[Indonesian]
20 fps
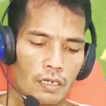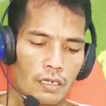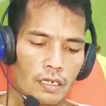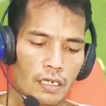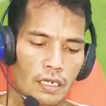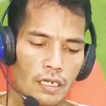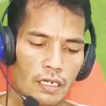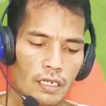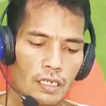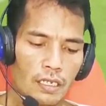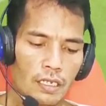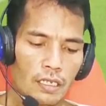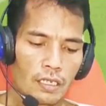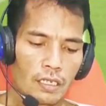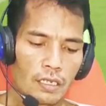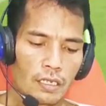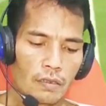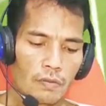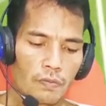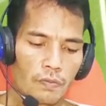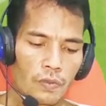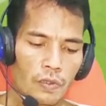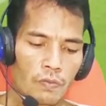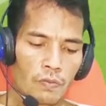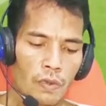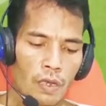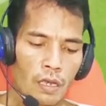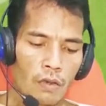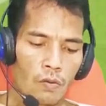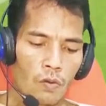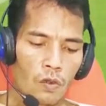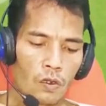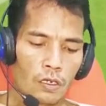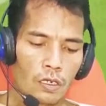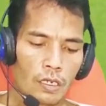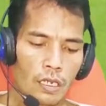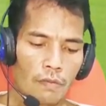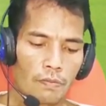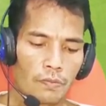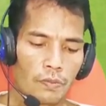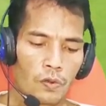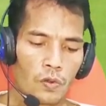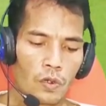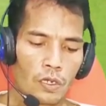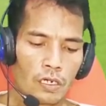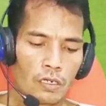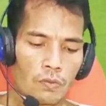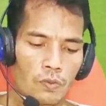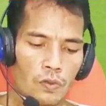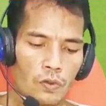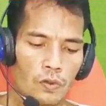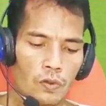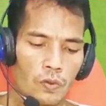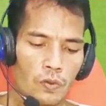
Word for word: dari pipa World Cup 2002